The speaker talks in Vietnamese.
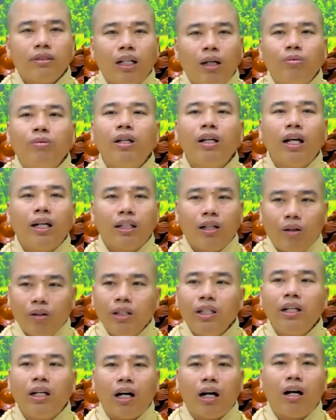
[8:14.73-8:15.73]
không có lời
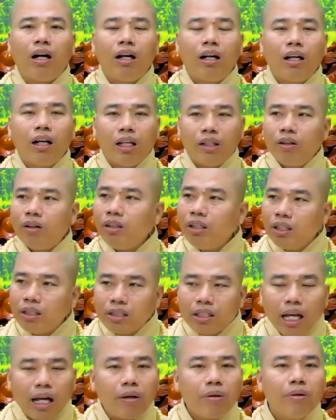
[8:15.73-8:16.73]
nói với họ là do gì
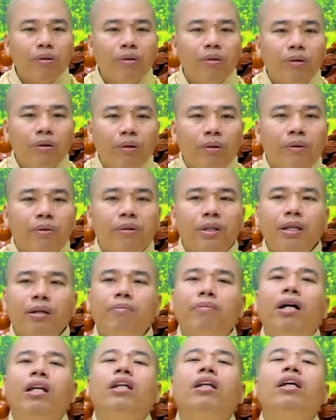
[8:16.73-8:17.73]
sao vì
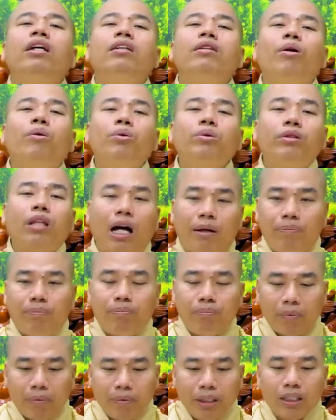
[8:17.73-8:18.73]
mình đi tu tập
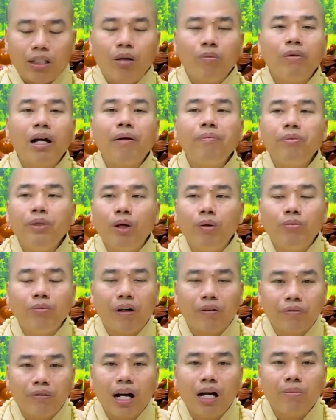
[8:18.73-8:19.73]
mà mình không áp dụng
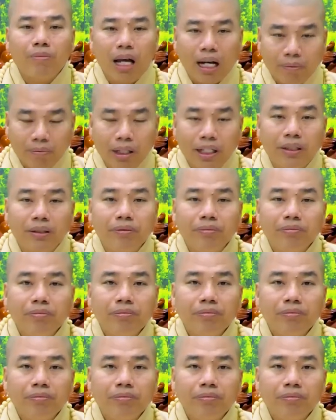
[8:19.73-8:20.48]
vào pháp đặc biệt